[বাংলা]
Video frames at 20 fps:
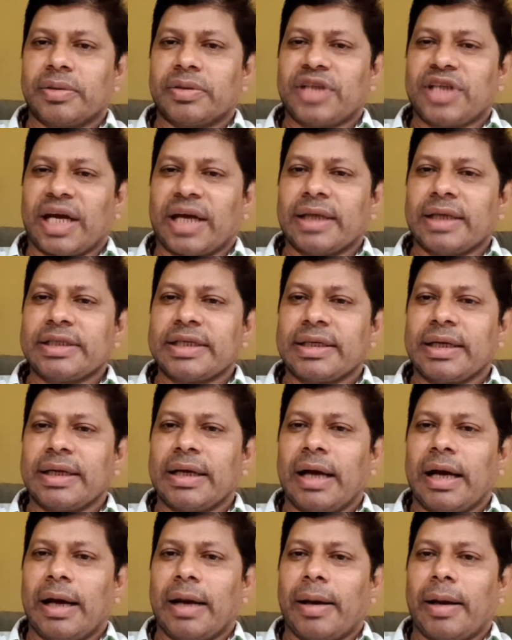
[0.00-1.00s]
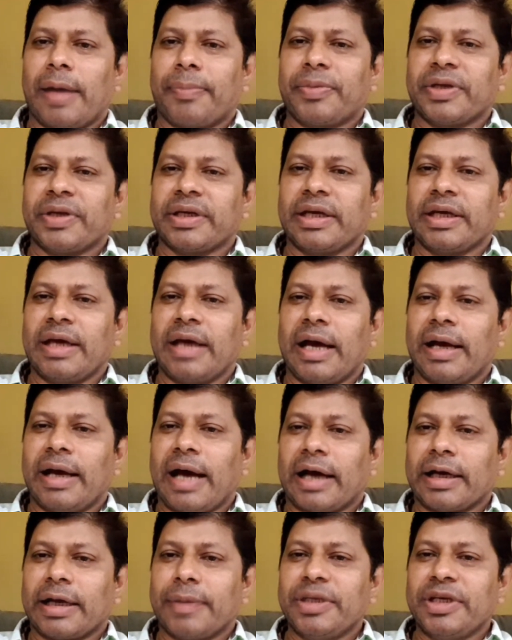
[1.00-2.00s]
যারা যারা আপনাকে
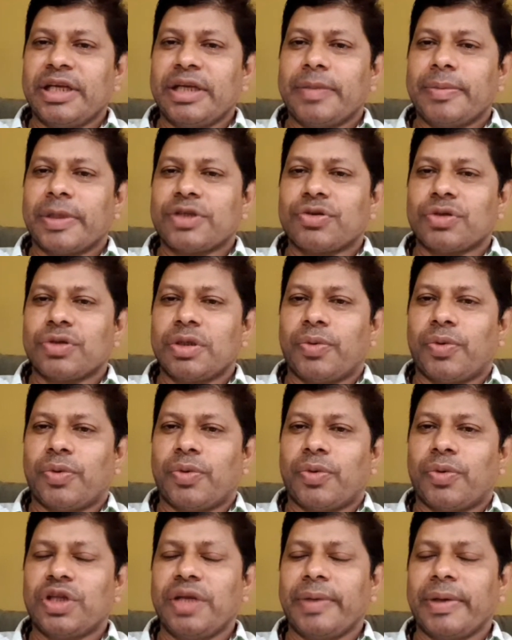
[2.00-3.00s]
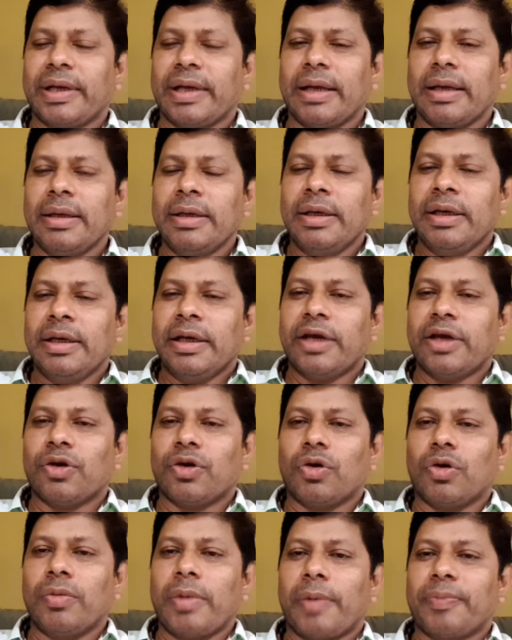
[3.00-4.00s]
আগামী নির্বাচনে ভোট দিবে না
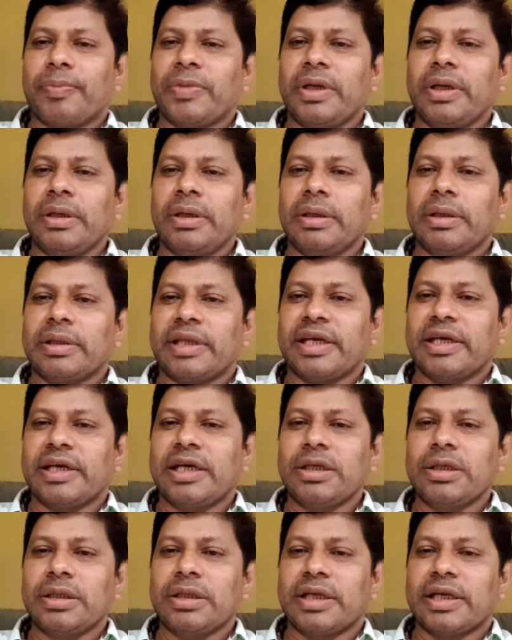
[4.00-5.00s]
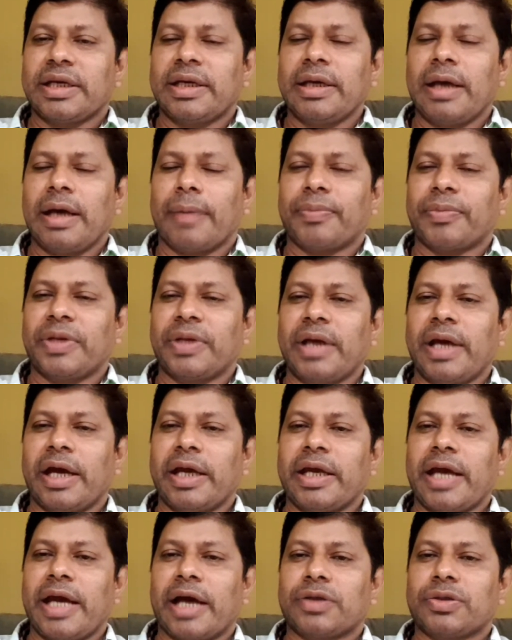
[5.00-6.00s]
এরকম আপনি দেখে দেখে আপনি
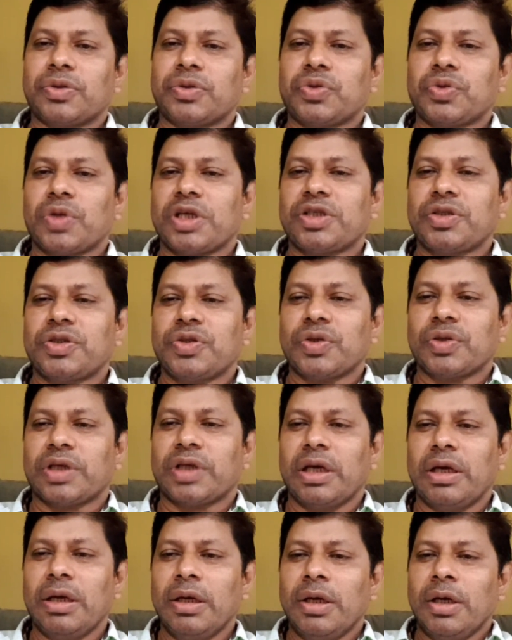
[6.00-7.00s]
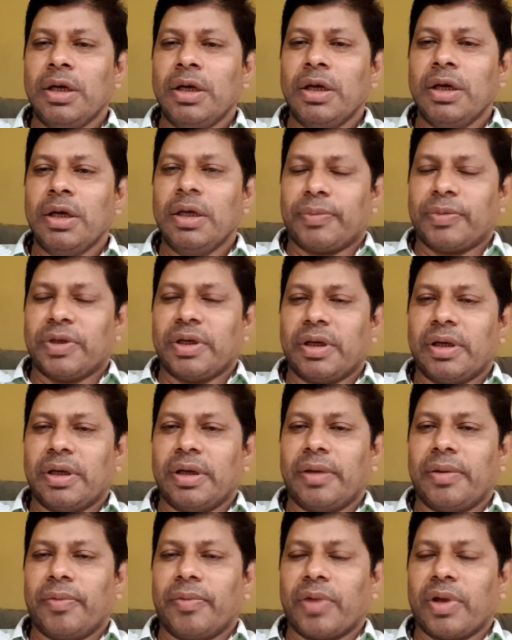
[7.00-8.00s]
এই একশো চুরাশি জনকে আপনি
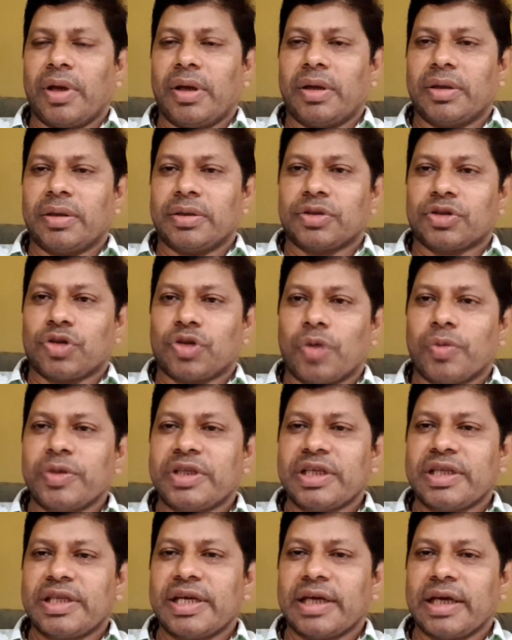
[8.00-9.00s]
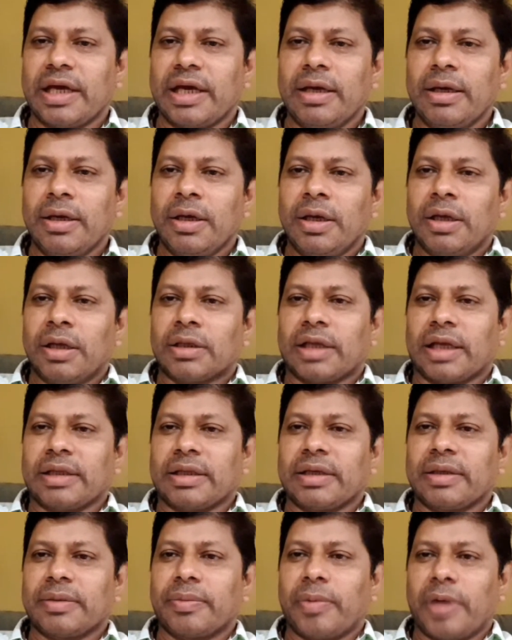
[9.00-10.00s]
সমিতি থেকে
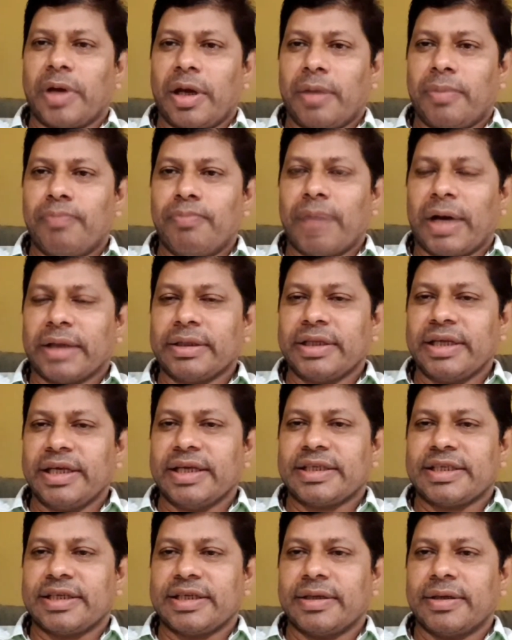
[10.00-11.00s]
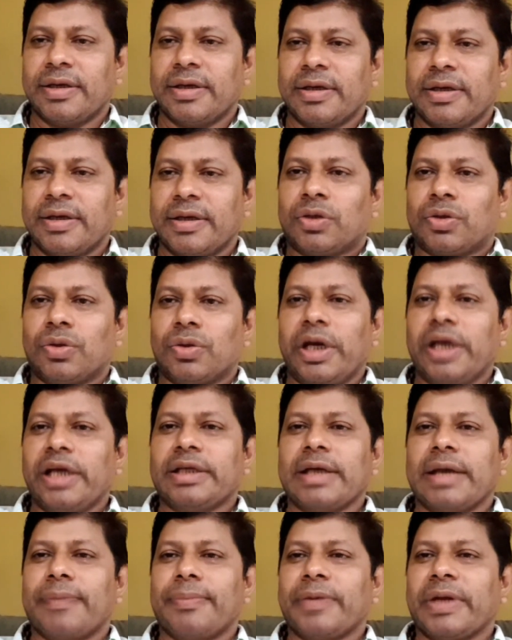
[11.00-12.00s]
তাদের বাদ দিয়েছেন তো
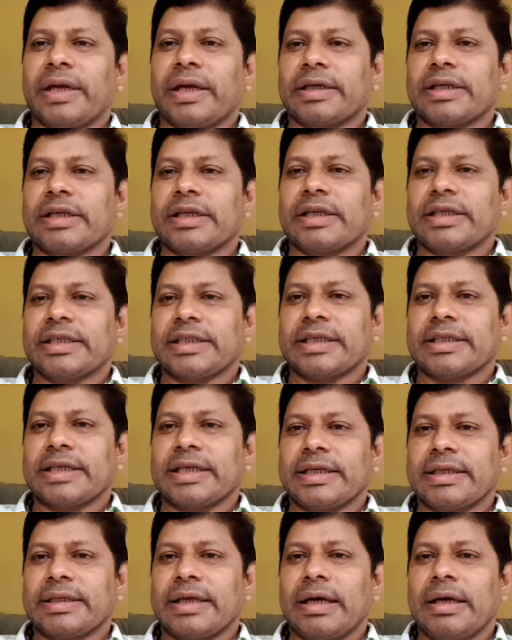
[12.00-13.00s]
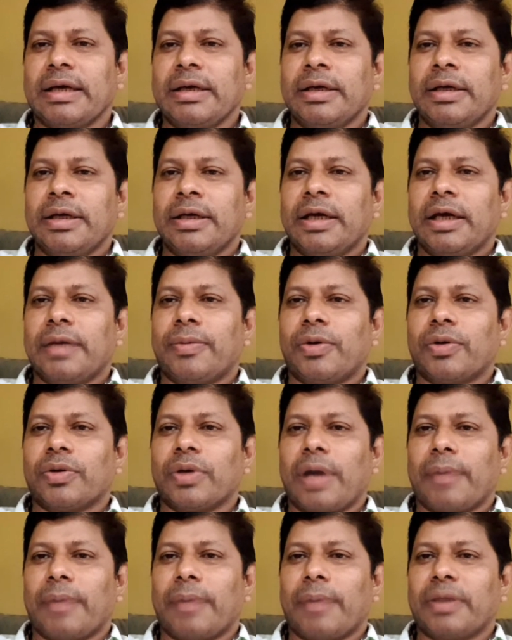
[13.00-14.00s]
এইটা আপনার একটা স্বেচ্ছাচারিতা এবং
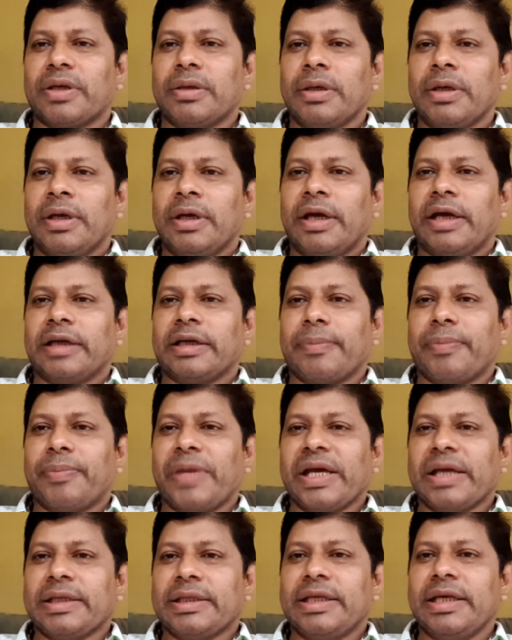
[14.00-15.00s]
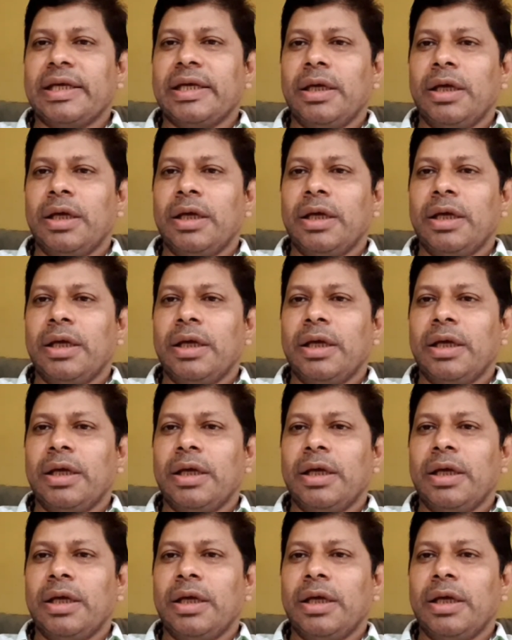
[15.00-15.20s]
আপনার এটা ব্যক্তি